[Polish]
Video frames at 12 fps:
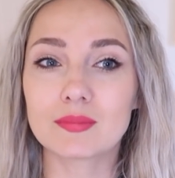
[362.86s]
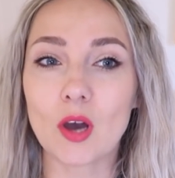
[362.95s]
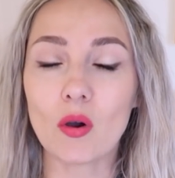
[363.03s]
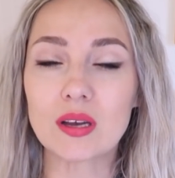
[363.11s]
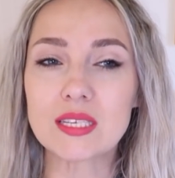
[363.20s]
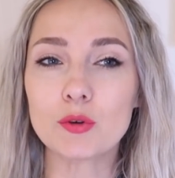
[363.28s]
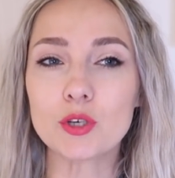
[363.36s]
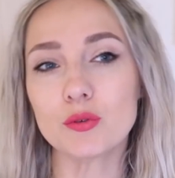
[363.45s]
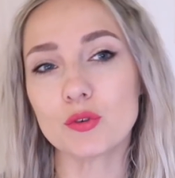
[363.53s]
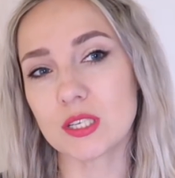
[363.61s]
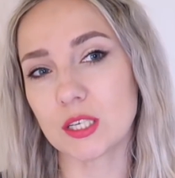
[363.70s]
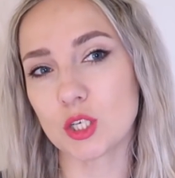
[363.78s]
okazało
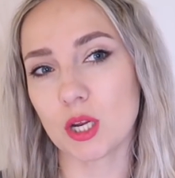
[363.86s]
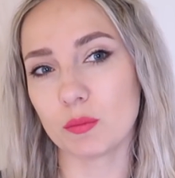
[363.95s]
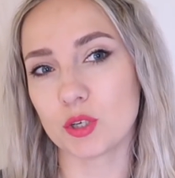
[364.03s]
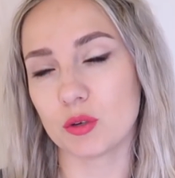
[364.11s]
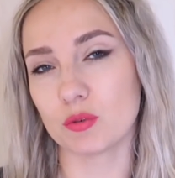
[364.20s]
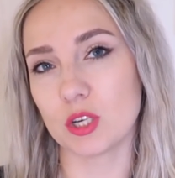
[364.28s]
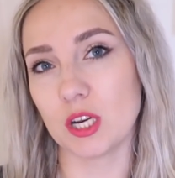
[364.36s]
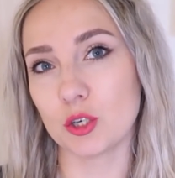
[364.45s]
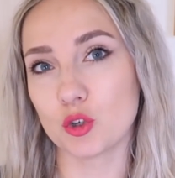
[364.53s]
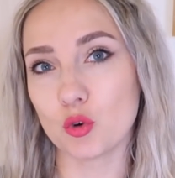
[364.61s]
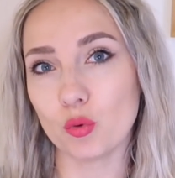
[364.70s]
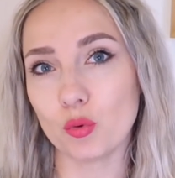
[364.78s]
się, że zaczęłam się źle
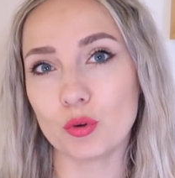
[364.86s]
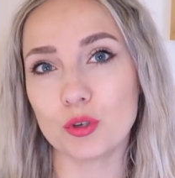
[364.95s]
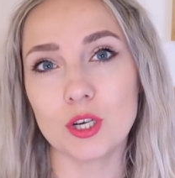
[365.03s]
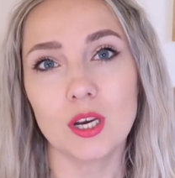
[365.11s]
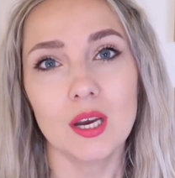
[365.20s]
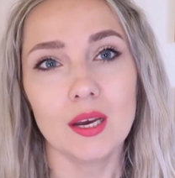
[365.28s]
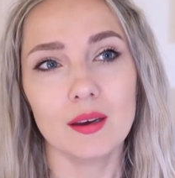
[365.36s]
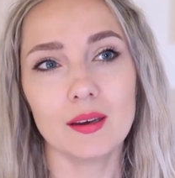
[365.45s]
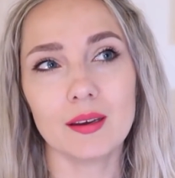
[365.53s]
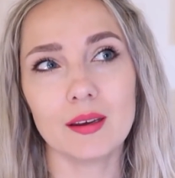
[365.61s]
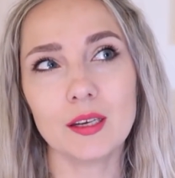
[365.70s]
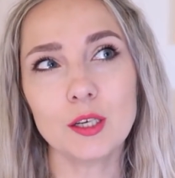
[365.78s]
czuć
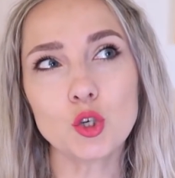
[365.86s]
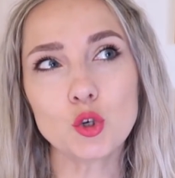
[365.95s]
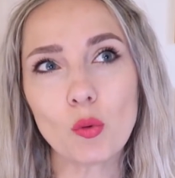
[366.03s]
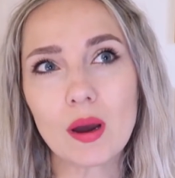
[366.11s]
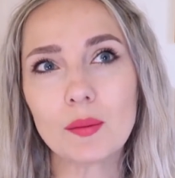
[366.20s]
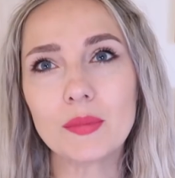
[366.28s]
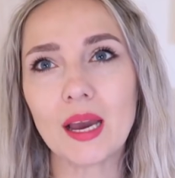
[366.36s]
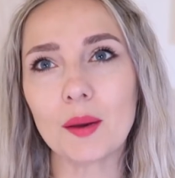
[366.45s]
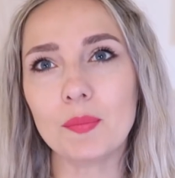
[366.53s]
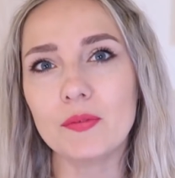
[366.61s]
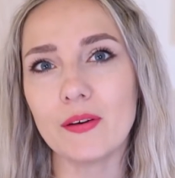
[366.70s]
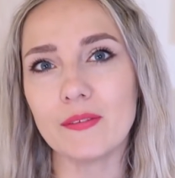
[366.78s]
e, i czułam
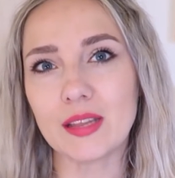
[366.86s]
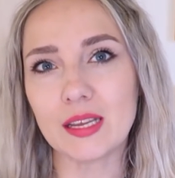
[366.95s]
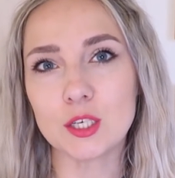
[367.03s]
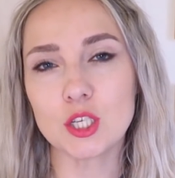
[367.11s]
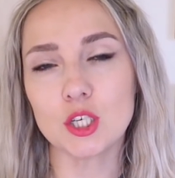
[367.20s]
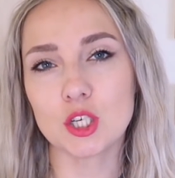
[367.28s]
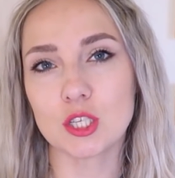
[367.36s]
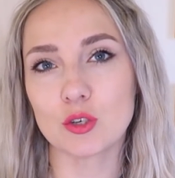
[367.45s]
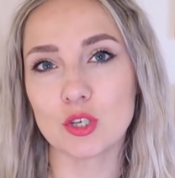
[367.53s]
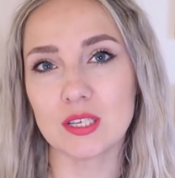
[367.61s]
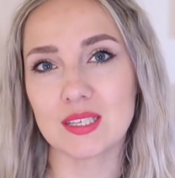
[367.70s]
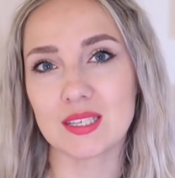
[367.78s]
jakby wewnętrznie, że
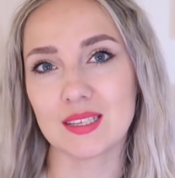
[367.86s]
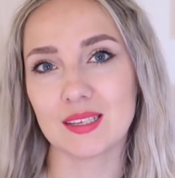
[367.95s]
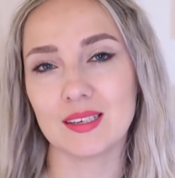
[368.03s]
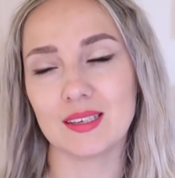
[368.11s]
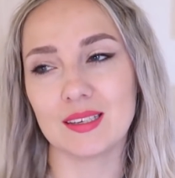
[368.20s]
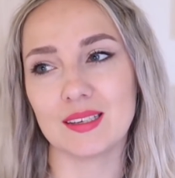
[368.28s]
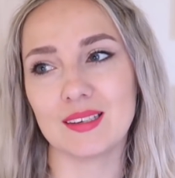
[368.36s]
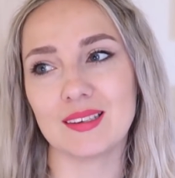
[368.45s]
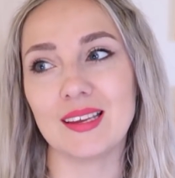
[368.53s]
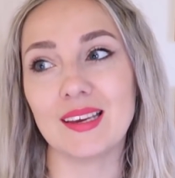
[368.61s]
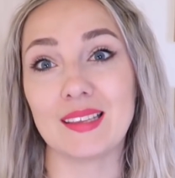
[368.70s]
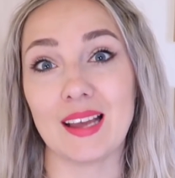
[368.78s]
coś jest e,
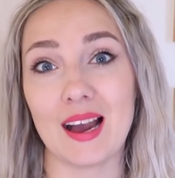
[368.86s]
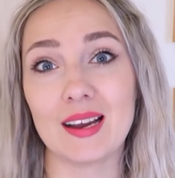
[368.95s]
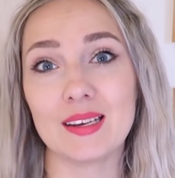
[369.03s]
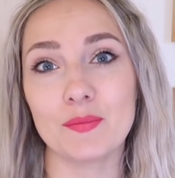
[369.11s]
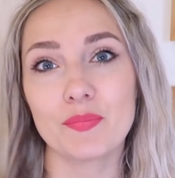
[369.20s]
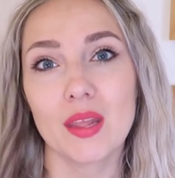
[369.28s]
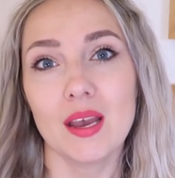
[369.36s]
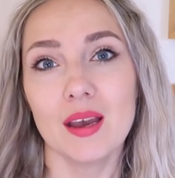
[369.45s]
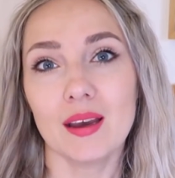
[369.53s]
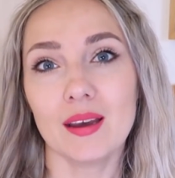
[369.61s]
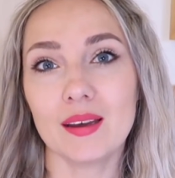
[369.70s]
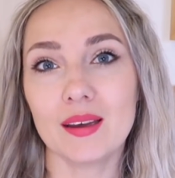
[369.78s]
nie tak.
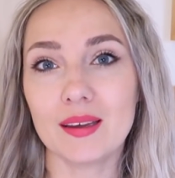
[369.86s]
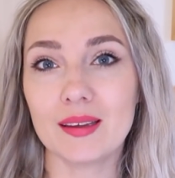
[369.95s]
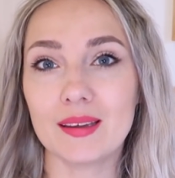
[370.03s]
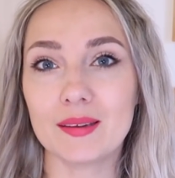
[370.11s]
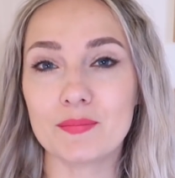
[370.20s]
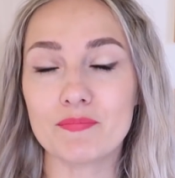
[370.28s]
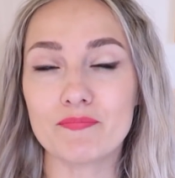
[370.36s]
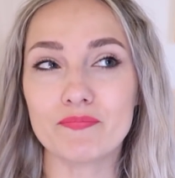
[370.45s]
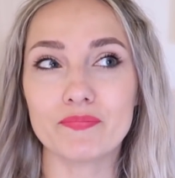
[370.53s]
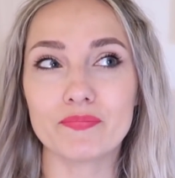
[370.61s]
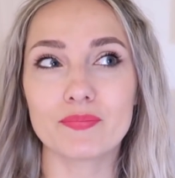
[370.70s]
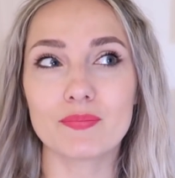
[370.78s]
E,
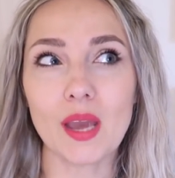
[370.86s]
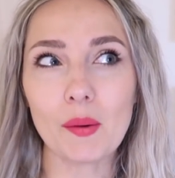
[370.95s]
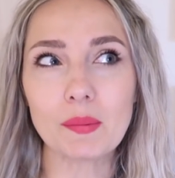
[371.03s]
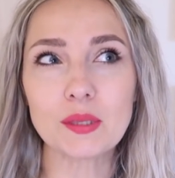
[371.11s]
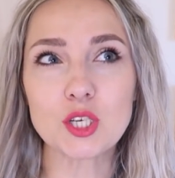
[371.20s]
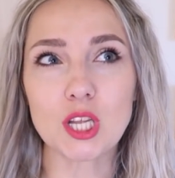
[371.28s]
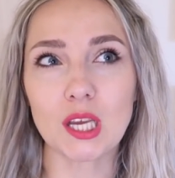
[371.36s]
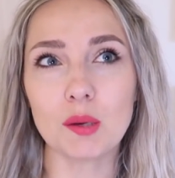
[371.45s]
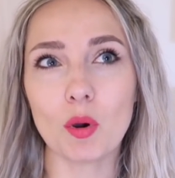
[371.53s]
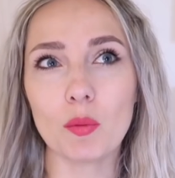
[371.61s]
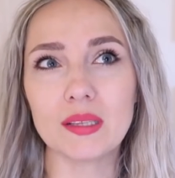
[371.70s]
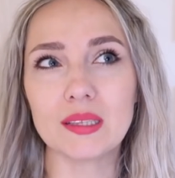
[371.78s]
miałam też taki
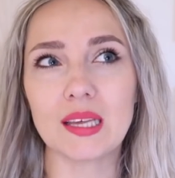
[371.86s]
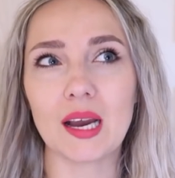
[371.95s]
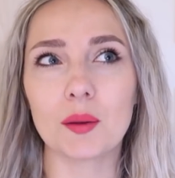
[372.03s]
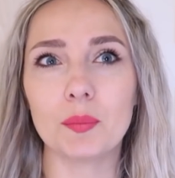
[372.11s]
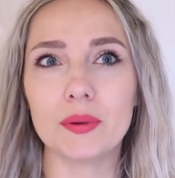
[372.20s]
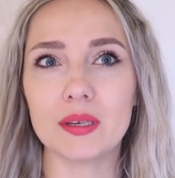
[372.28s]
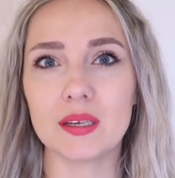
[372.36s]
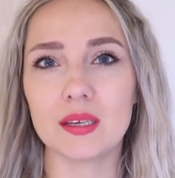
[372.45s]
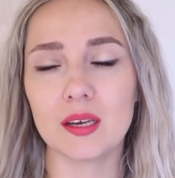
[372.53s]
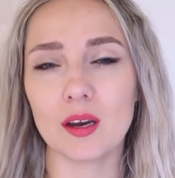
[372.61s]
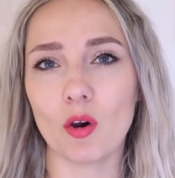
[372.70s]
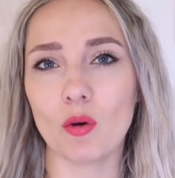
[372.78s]
moment
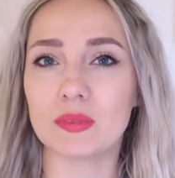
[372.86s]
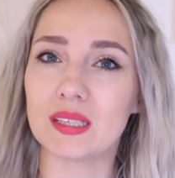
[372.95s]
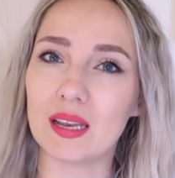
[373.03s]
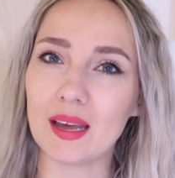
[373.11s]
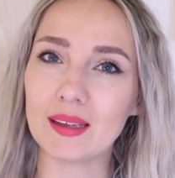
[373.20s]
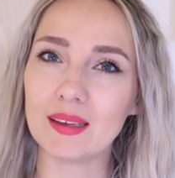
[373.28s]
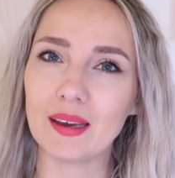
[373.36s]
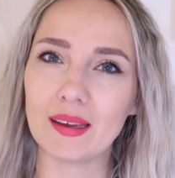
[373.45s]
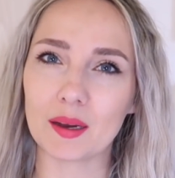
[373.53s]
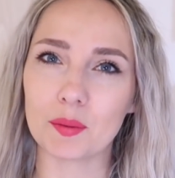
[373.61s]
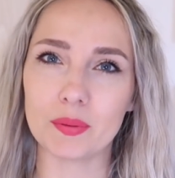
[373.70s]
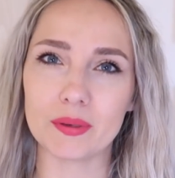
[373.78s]
jakby omdlenia,
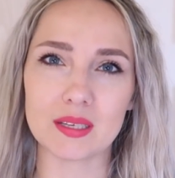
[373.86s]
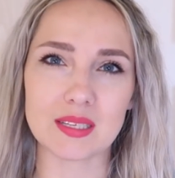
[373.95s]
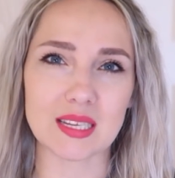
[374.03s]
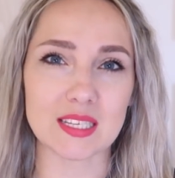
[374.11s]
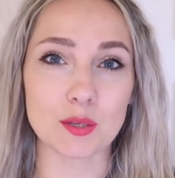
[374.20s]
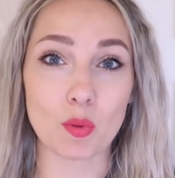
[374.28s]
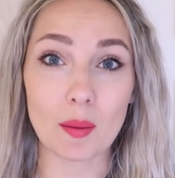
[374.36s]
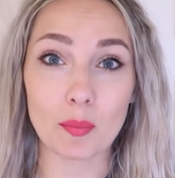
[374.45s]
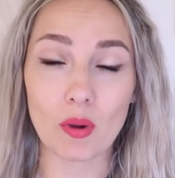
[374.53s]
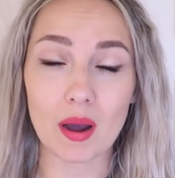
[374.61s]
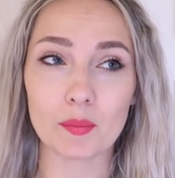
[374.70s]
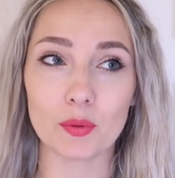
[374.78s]
jakby
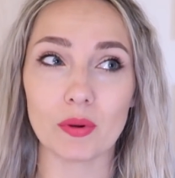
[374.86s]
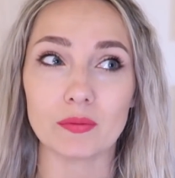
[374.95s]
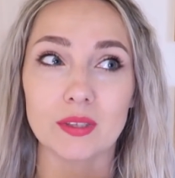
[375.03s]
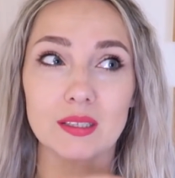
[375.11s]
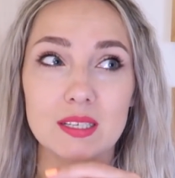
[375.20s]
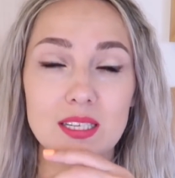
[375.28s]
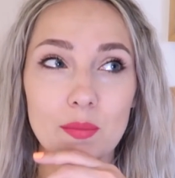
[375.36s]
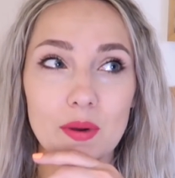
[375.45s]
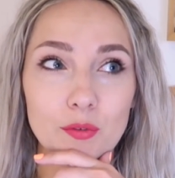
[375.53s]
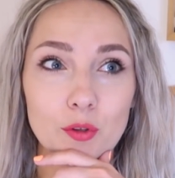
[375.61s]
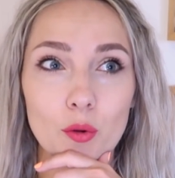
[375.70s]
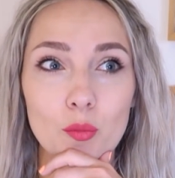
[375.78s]
zasłabłam, byłam wtedy sama
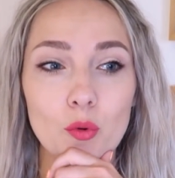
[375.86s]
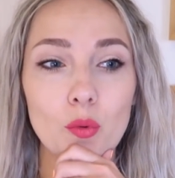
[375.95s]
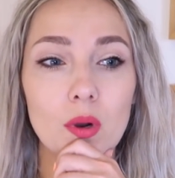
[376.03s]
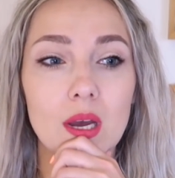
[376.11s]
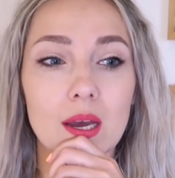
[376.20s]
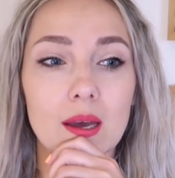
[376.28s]
w domu